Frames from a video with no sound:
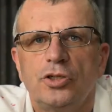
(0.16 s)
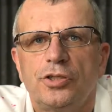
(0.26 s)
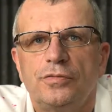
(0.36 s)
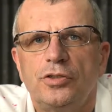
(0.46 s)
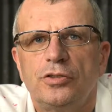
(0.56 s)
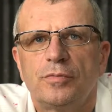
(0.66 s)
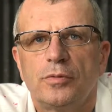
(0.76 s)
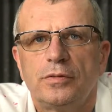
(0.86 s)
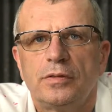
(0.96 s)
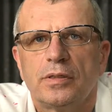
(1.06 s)
Gdzie się widzisz w
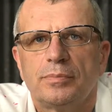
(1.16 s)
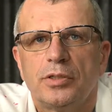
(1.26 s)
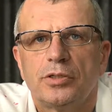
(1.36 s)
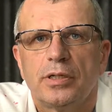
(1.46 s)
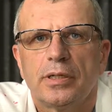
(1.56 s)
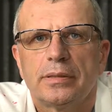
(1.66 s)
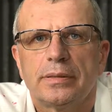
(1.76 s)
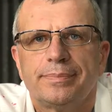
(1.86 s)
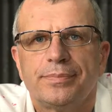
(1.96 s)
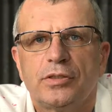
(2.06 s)
policji za 5
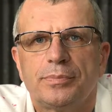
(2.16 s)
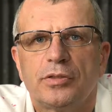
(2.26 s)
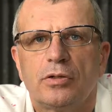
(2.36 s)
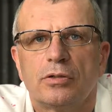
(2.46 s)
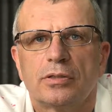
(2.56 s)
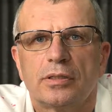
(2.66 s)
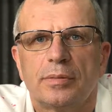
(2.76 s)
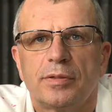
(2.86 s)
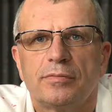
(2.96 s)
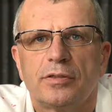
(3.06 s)
lat? Co psycholog tak
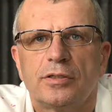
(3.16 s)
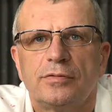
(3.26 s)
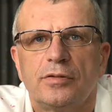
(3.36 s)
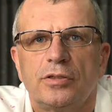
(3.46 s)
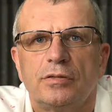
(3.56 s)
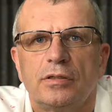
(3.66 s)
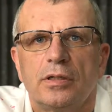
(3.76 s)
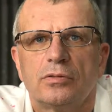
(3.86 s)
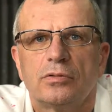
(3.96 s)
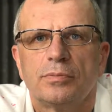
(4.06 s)
naprawdę chce wiedzieć,
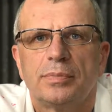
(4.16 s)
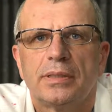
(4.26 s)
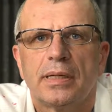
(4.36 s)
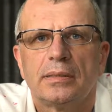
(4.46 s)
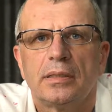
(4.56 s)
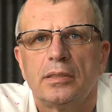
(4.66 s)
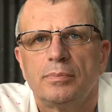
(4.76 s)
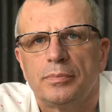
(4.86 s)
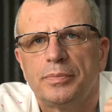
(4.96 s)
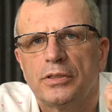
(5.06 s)
zadając to pytanie? I
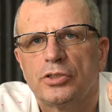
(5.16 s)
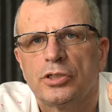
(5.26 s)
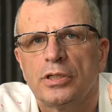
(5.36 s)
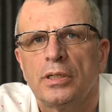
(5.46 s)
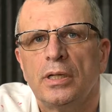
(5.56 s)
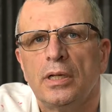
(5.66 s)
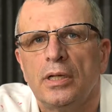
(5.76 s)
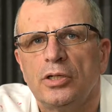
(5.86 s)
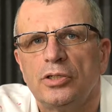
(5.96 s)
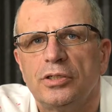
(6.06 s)
po pierwsze,
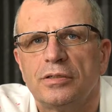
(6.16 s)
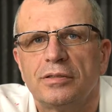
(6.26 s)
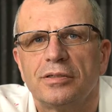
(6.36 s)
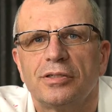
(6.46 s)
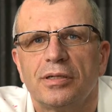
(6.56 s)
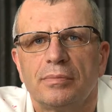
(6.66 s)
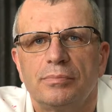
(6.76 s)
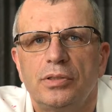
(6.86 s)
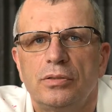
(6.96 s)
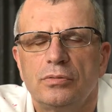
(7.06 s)
czy jesteś
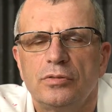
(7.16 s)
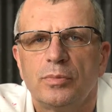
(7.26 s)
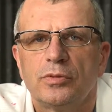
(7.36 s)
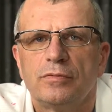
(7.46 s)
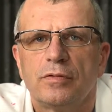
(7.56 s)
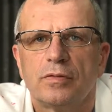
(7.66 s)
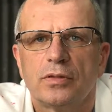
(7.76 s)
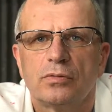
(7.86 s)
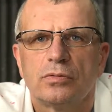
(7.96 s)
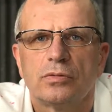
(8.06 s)
ambitną i
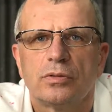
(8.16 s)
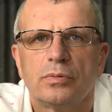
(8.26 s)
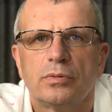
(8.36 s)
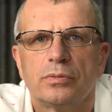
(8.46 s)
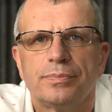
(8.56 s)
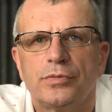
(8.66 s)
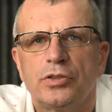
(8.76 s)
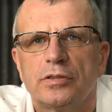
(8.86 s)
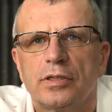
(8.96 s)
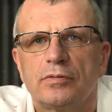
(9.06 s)
zmotywowaną osobą?
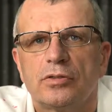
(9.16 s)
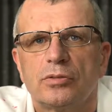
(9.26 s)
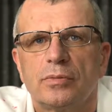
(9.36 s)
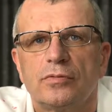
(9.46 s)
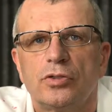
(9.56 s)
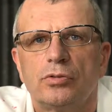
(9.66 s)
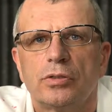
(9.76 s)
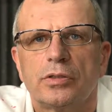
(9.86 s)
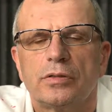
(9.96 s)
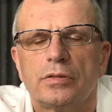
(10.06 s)
Czy stawiasz sobie w życiu
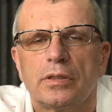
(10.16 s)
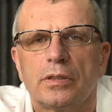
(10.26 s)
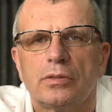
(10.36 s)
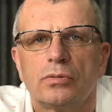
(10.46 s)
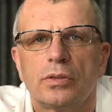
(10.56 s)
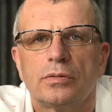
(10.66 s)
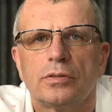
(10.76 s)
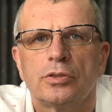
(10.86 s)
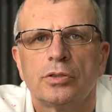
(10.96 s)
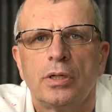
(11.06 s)
jakieś cele, które
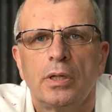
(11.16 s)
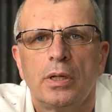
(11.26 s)
chcesz